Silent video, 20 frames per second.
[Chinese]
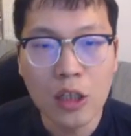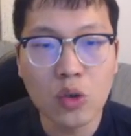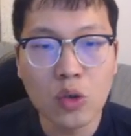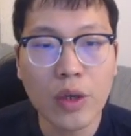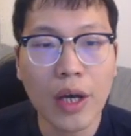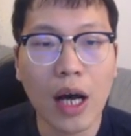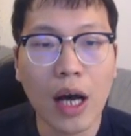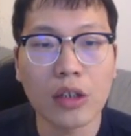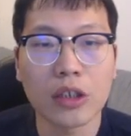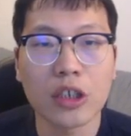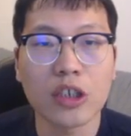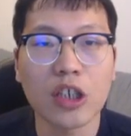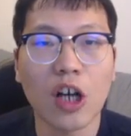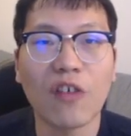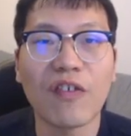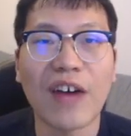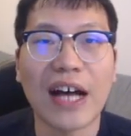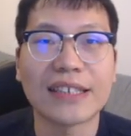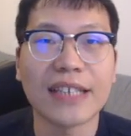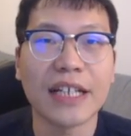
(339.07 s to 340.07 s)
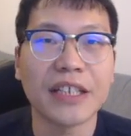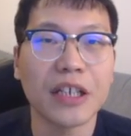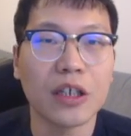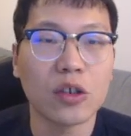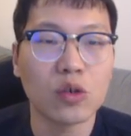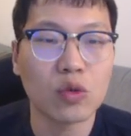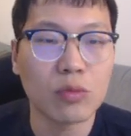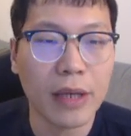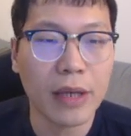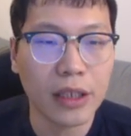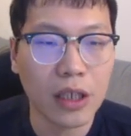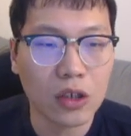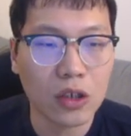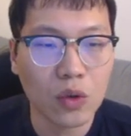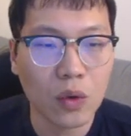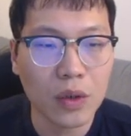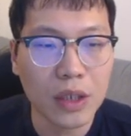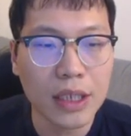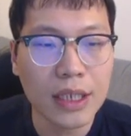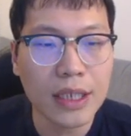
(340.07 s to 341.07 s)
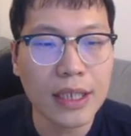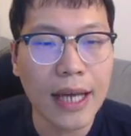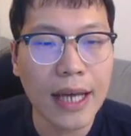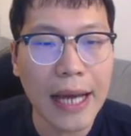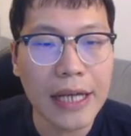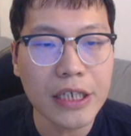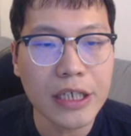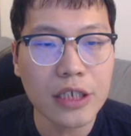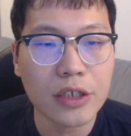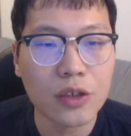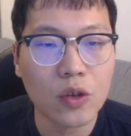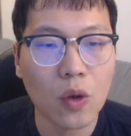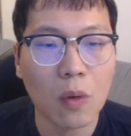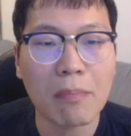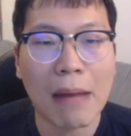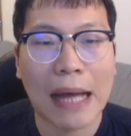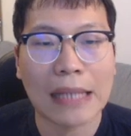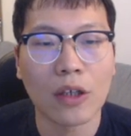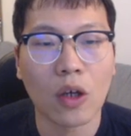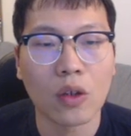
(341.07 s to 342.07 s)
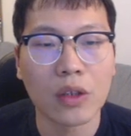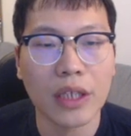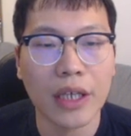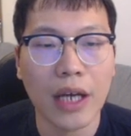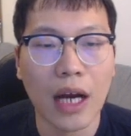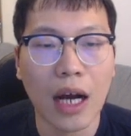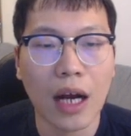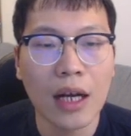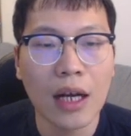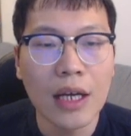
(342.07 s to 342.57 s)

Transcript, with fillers: 最好的招法在这个局面当中，应该是走马到 D 二，